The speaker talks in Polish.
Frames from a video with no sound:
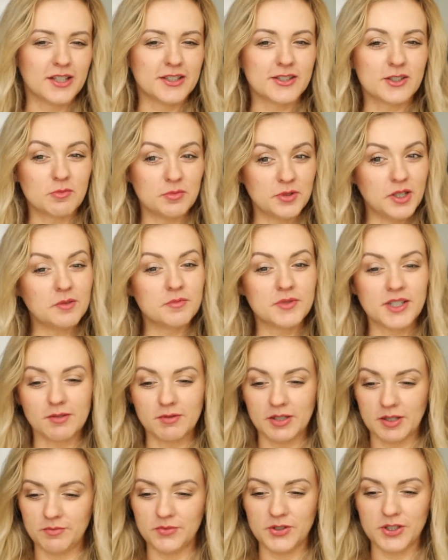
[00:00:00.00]
Zrobiłam
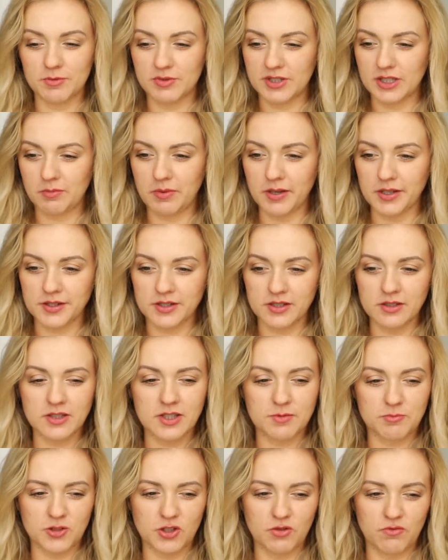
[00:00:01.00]
całkiem niezłe zapasy
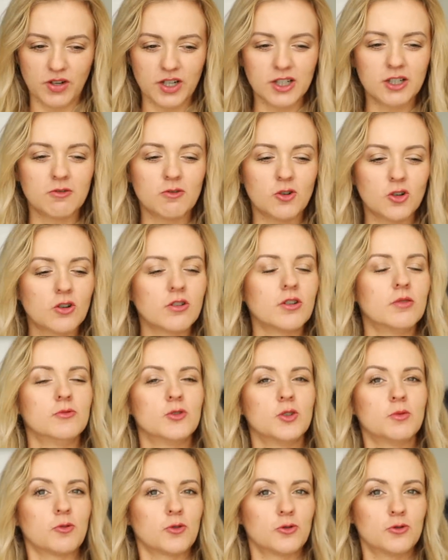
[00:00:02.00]
z przewagą
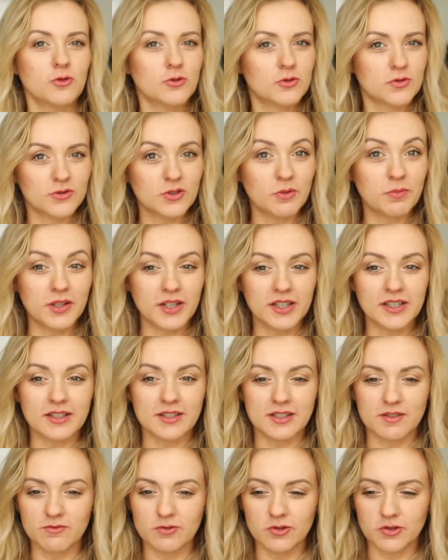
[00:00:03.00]
ogromną produktów do pielęgnacji